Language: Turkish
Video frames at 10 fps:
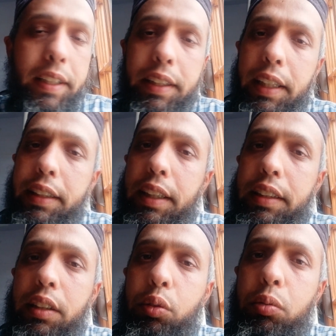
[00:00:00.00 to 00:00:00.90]

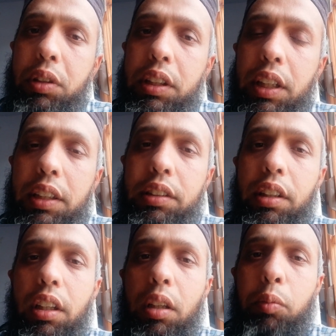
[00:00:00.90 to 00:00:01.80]
Tekrardan cümleten
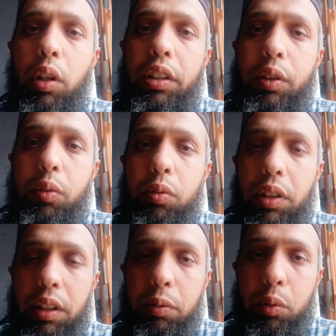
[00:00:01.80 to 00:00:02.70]
Esselamu Aleyküm
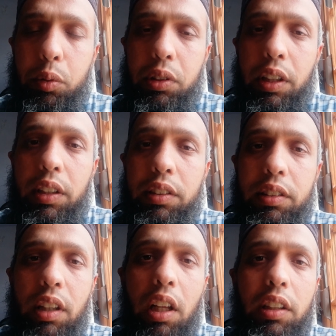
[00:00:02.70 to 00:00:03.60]
ve Rahmetullah.
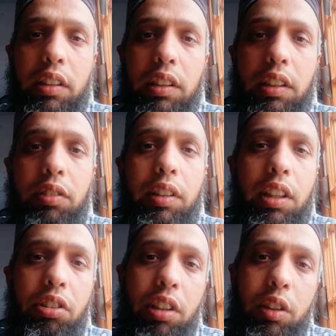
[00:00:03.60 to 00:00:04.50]
Sağlıklı ve
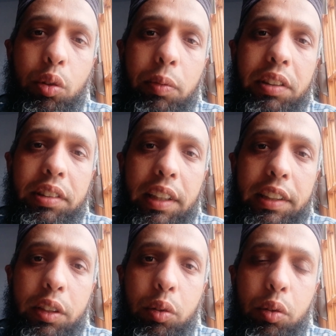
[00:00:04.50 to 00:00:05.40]
neşeli kümesler
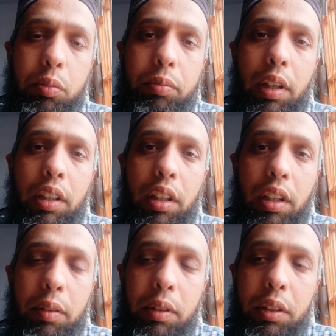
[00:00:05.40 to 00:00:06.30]
diliyorum.
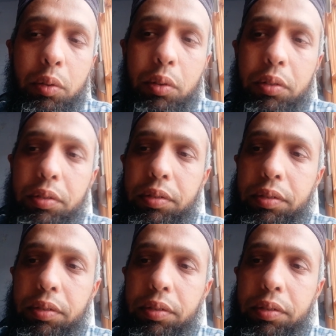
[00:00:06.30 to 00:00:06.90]
Allah'a emanet olun.